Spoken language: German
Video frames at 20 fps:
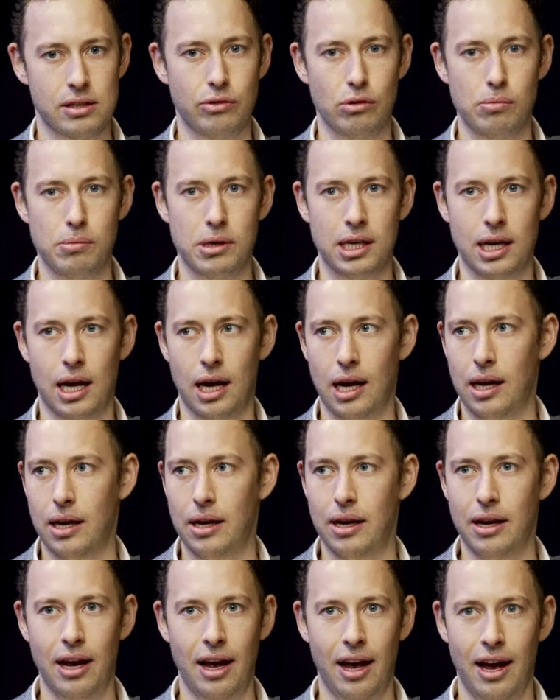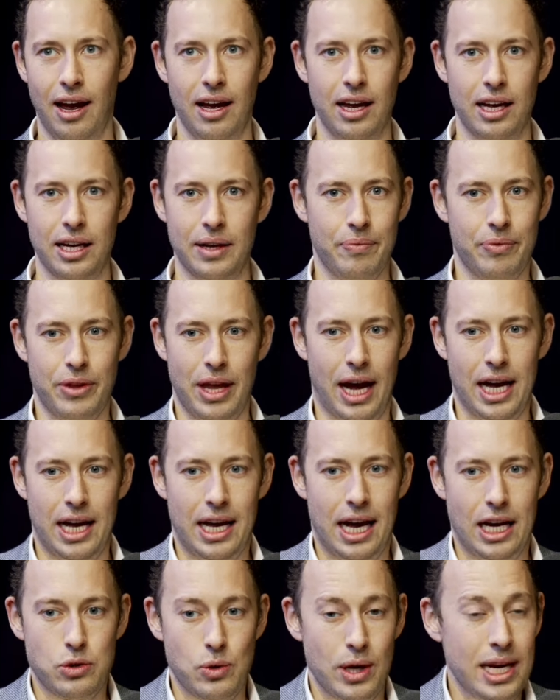für mich ein
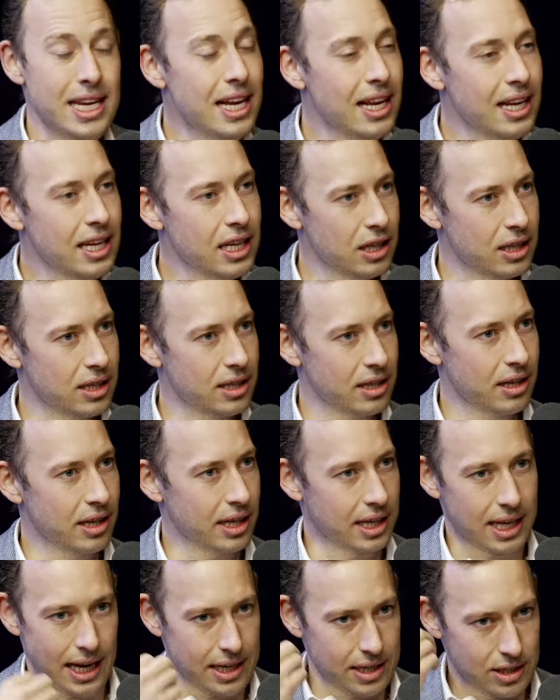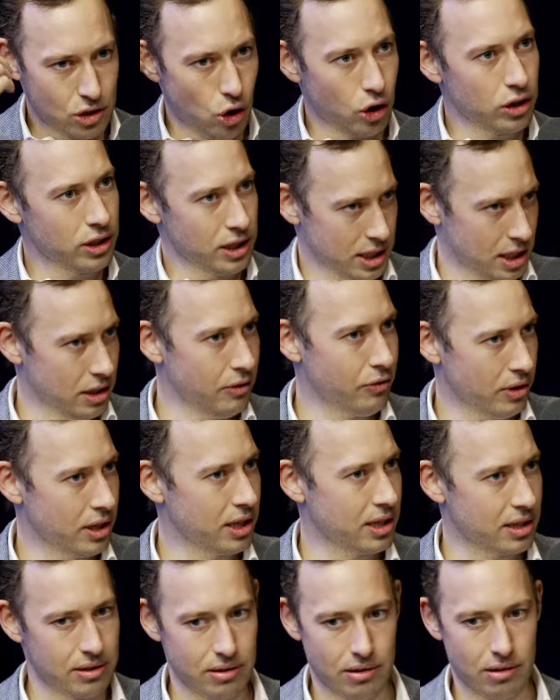also innerlich, ich kann es kognitiv
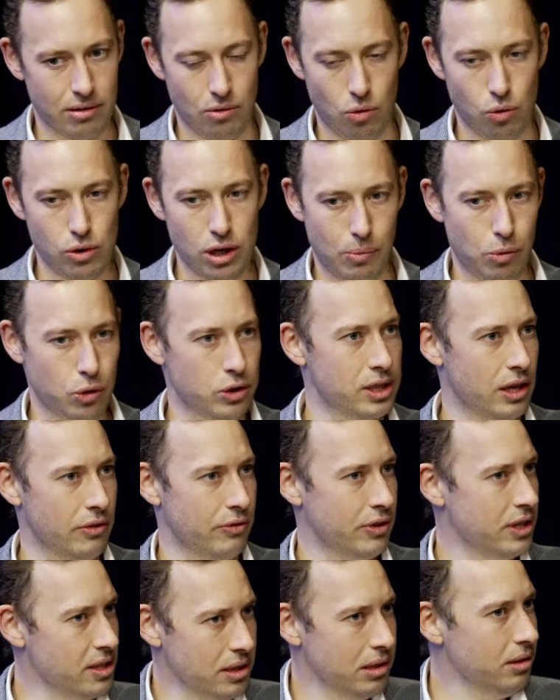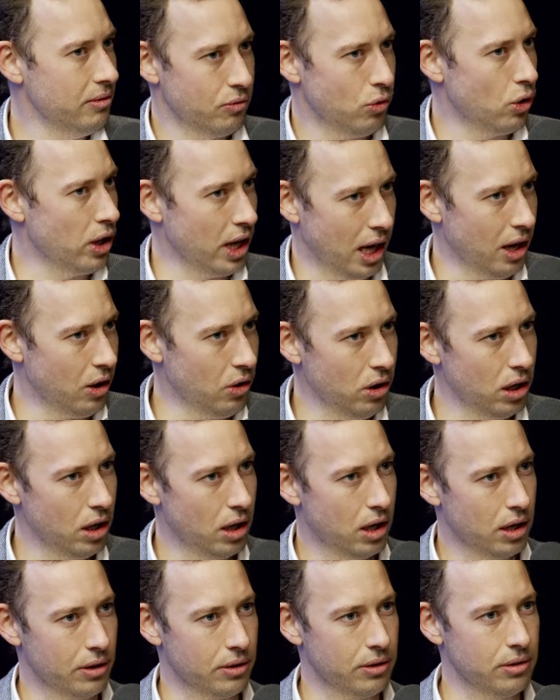nicht äh, 100% wissen, woher auch,
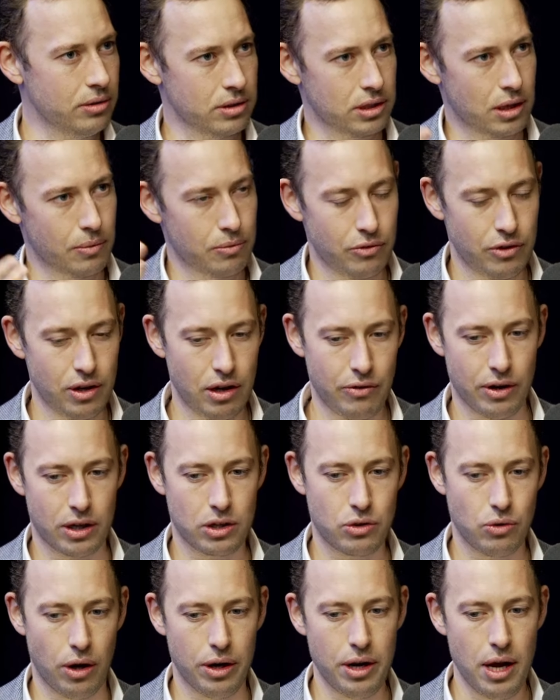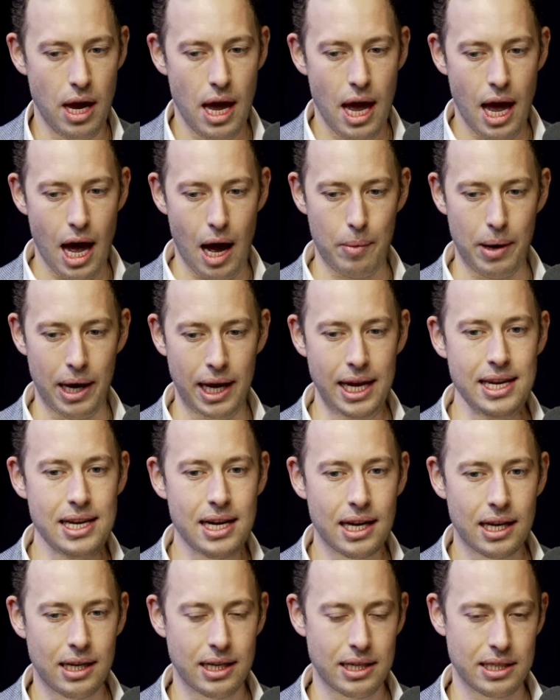ne? es gibt viele Faktoren, aber
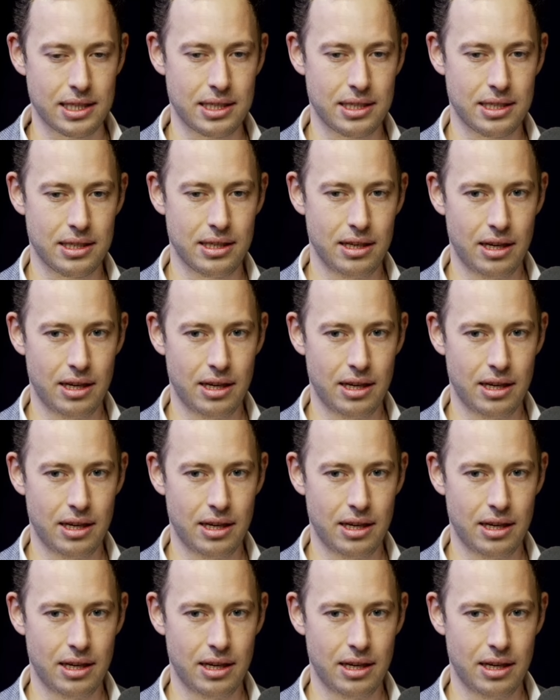innerlich,